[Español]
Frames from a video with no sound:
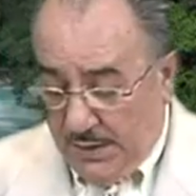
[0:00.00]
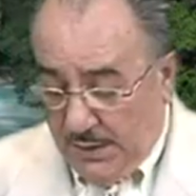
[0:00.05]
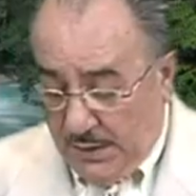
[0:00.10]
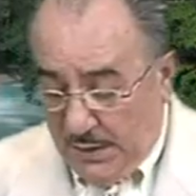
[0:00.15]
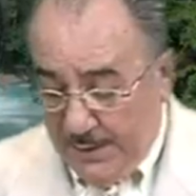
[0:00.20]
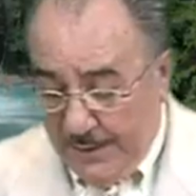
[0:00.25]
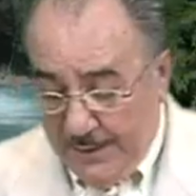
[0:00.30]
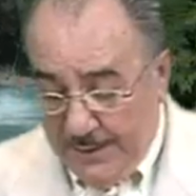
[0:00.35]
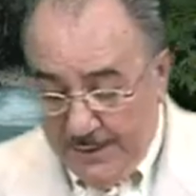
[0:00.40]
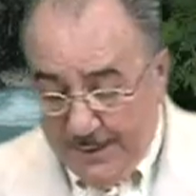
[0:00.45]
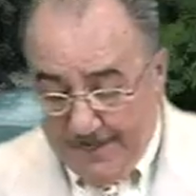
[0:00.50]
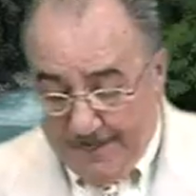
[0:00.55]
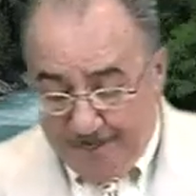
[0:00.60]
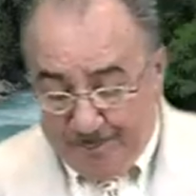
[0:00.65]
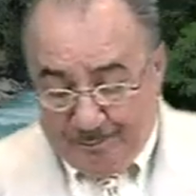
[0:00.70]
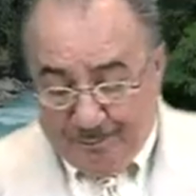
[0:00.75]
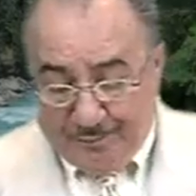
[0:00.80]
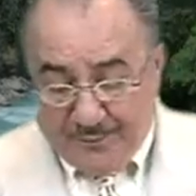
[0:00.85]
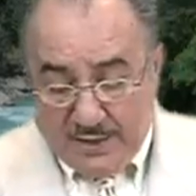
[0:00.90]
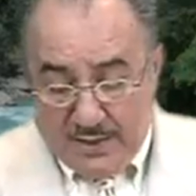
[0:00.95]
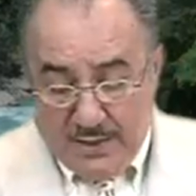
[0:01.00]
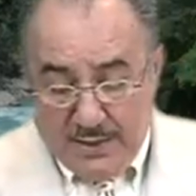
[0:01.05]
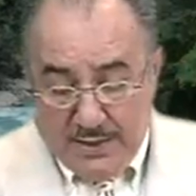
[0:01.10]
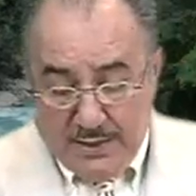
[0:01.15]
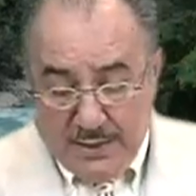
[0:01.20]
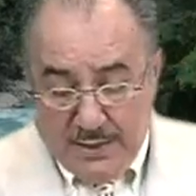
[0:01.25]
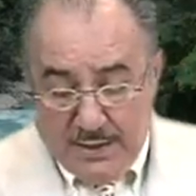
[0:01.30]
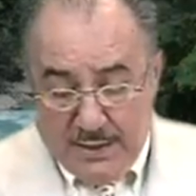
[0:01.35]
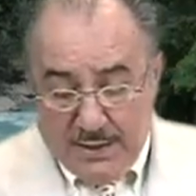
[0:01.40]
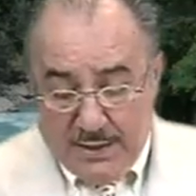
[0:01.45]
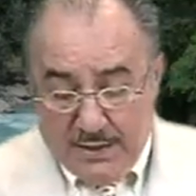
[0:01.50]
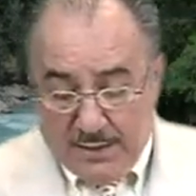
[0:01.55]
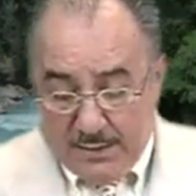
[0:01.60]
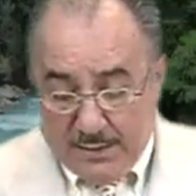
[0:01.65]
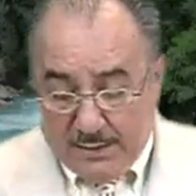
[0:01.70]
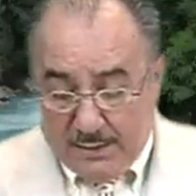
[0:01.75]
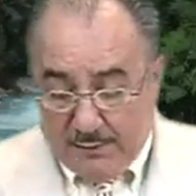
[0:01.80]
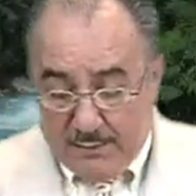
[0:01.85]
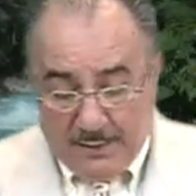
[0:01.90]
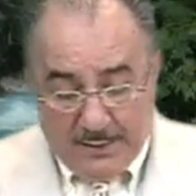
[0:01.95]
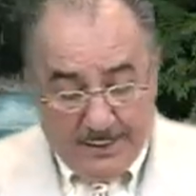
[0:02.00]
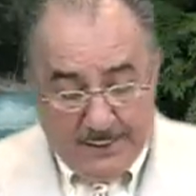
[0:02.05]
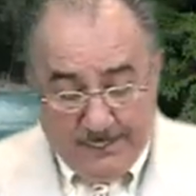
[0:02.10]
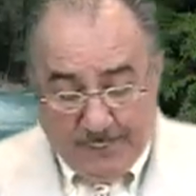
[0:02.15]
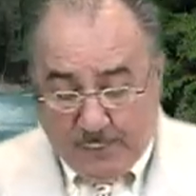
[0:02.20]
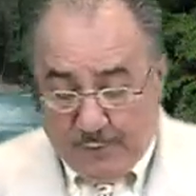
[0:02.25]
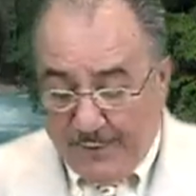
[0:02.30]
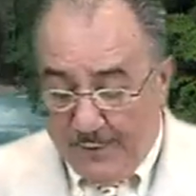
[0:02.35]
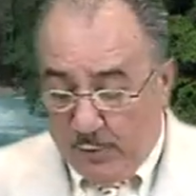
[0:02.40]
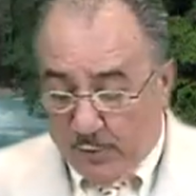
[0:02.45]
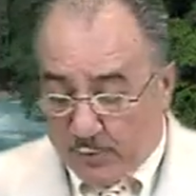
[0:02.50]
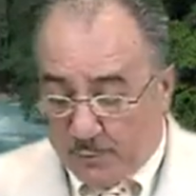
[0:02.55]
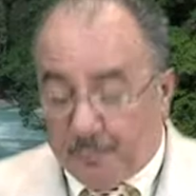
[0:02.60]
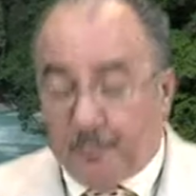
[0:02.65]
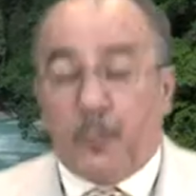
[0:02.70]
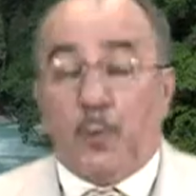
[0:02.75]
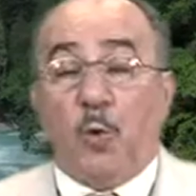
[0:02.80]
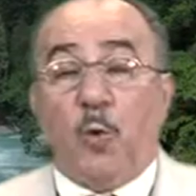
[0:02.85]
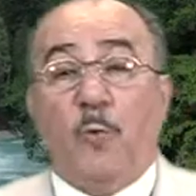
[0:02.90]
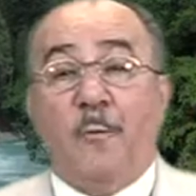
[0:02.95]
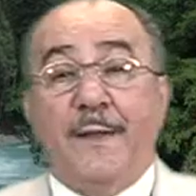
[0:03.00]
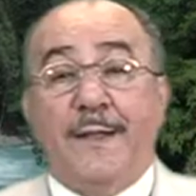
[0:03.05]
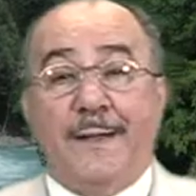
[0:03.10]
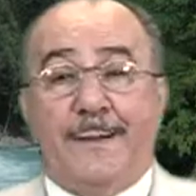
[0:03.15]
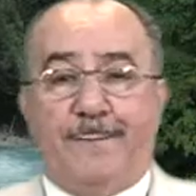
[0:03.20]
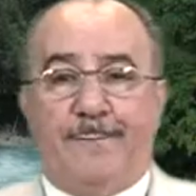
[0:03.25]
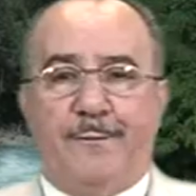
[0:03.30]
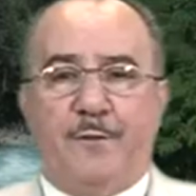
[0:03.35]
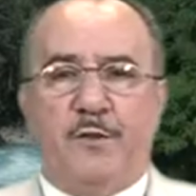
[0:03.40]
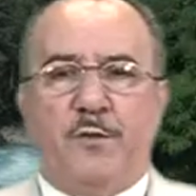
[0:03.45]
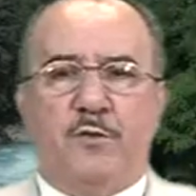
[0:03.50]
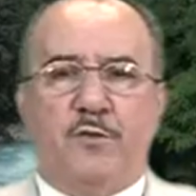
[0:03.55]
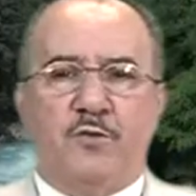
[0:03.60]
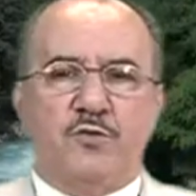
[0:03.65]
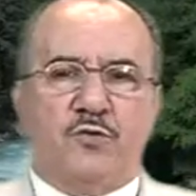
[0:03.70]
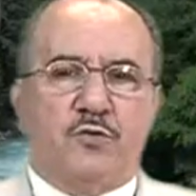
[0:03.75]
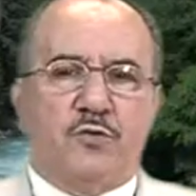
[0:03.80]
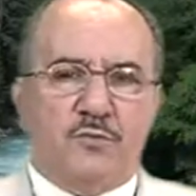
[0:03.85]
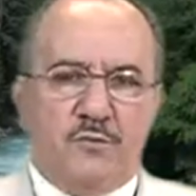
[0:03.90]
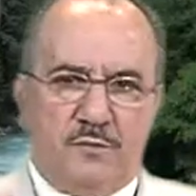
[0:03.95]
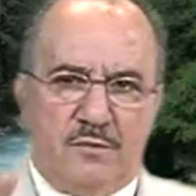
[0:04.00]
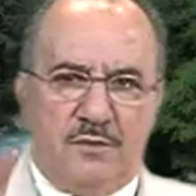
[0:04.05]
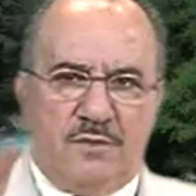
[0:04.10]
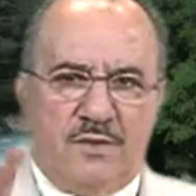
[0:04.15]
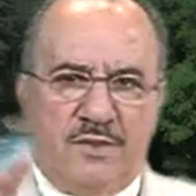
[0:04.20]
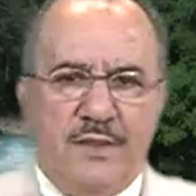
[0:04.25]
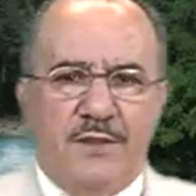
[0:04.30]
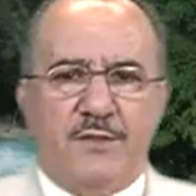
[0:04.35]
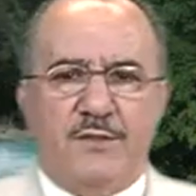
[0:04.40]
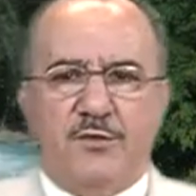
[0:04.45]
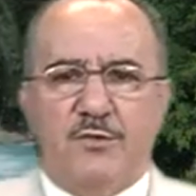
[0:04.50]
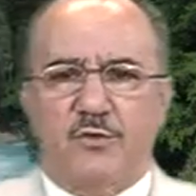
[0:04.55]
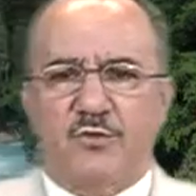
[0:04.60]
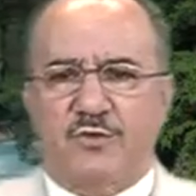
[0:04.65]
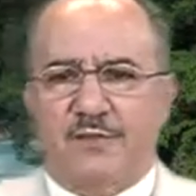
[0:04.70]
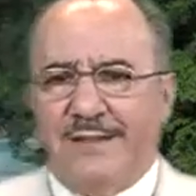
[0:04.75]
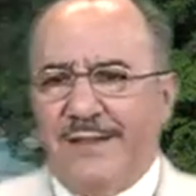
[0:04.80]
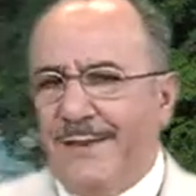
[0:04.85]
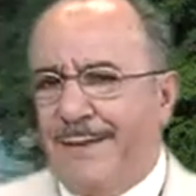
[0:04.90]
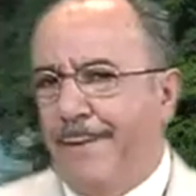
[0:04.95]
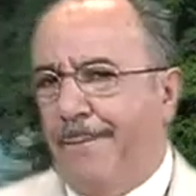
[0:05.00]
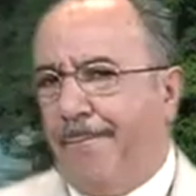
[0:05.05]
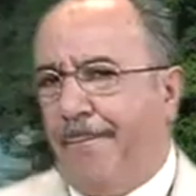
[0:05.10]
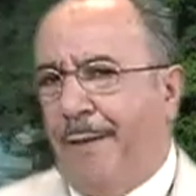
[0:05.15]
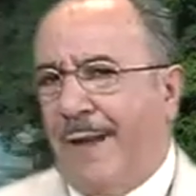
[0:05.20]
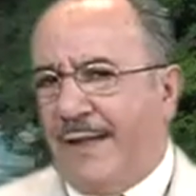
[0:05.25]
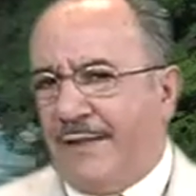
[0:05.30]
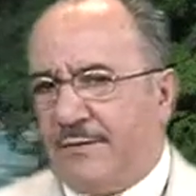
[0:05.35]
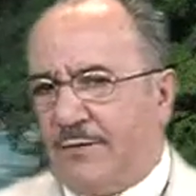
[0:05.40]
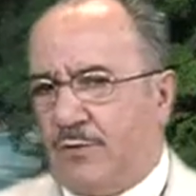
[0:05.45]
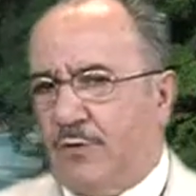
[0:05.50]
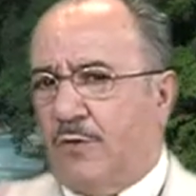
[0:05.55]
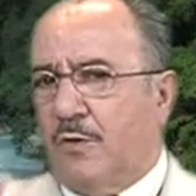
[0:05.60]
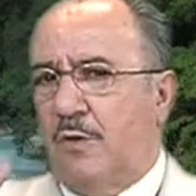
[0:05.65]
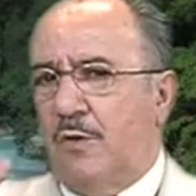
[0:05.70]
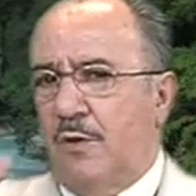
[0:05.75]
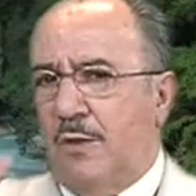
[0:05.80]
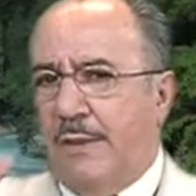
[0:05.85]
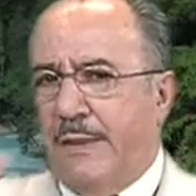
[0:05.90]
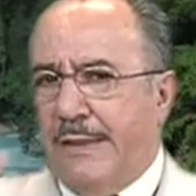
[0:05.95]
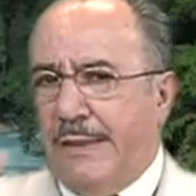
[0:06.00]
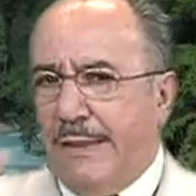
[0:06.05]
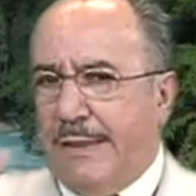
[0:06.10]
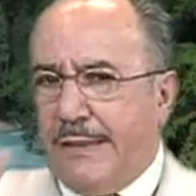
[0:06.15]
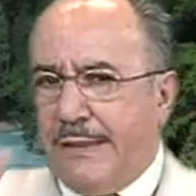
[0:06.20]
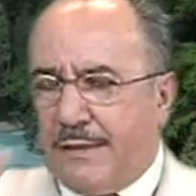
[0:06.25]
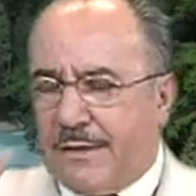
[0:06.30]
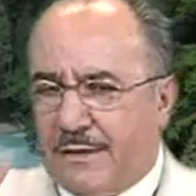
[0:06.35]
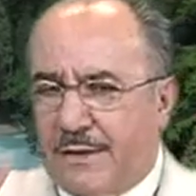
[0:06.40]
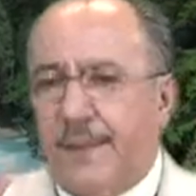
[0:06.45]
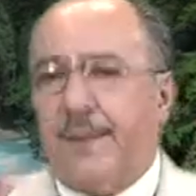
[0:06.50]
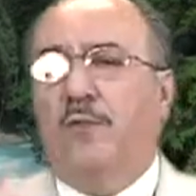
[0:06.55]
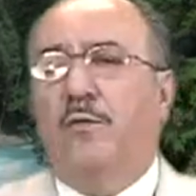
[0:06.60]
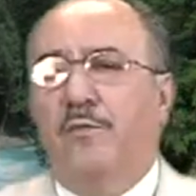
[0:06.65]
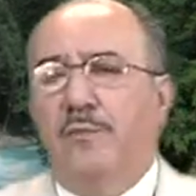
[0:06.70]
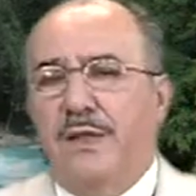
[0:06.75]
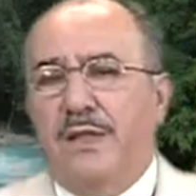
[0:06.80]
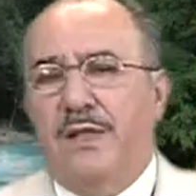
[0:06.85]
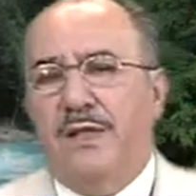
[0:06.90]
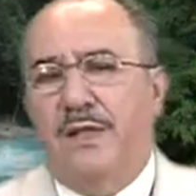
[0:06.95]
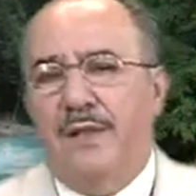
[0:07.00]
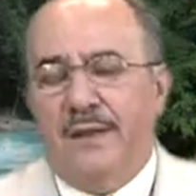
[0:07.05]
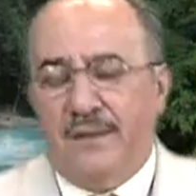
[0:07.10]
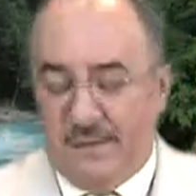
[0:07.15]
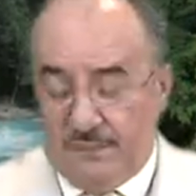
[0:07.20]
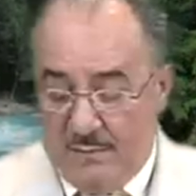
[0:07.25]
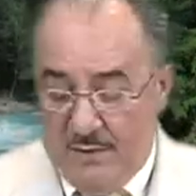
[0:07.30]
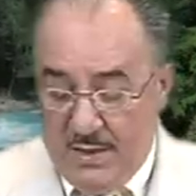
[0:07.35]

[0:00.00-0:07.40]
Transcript: Y en el libro de los proverbios, dicho sea de paso y entre comillas,